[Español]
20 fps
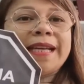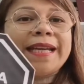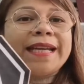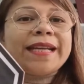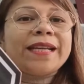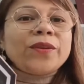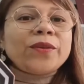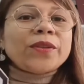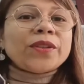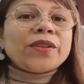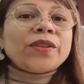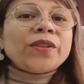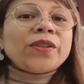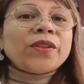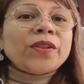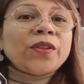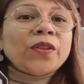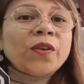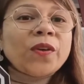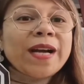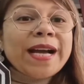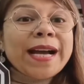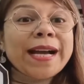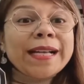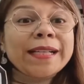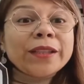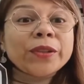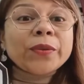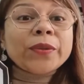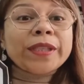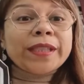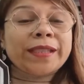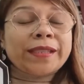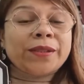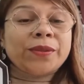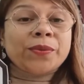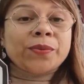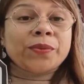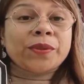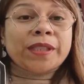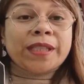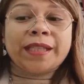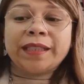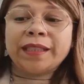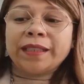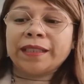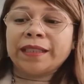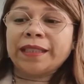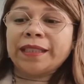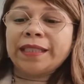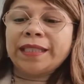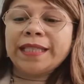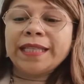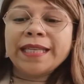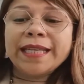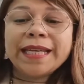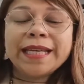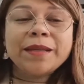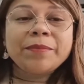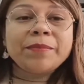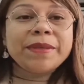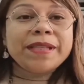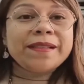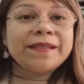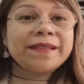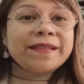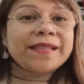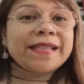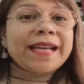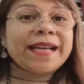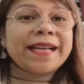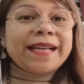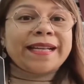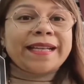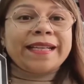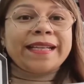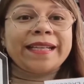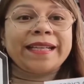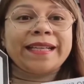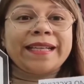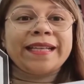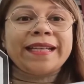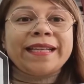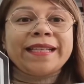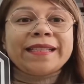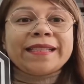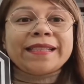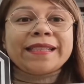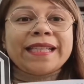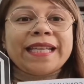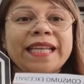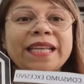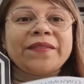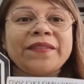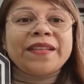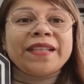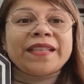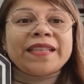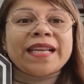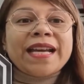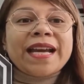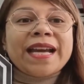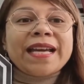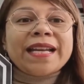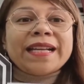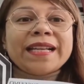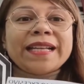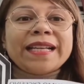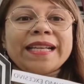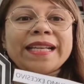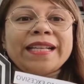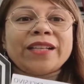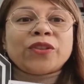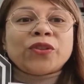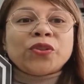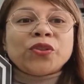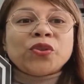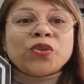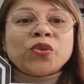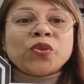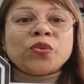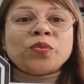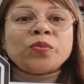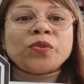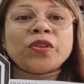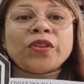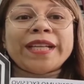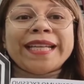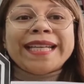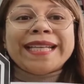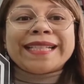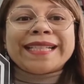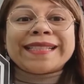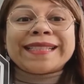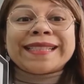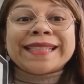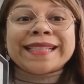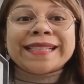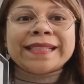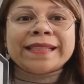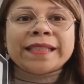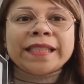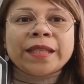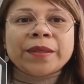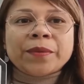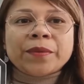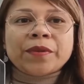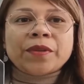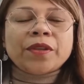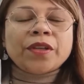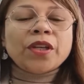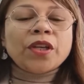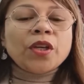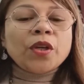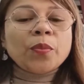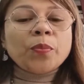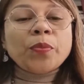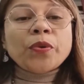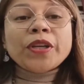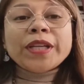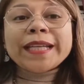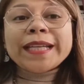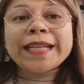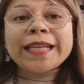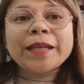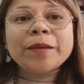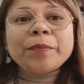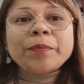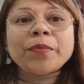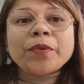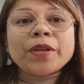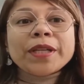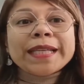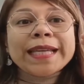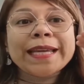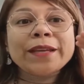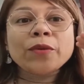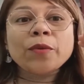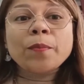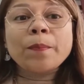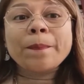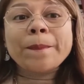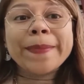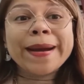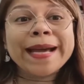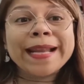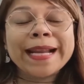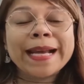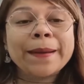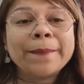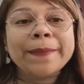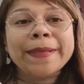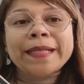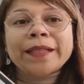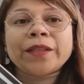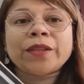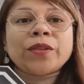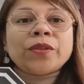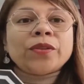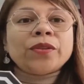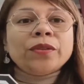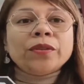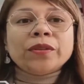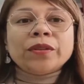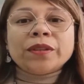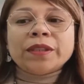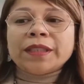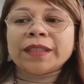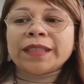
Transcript: el octógono alto en azúcar, y el mensaje es evitar el consumo excesivo. ¿Por qué? Porque hay un parámetro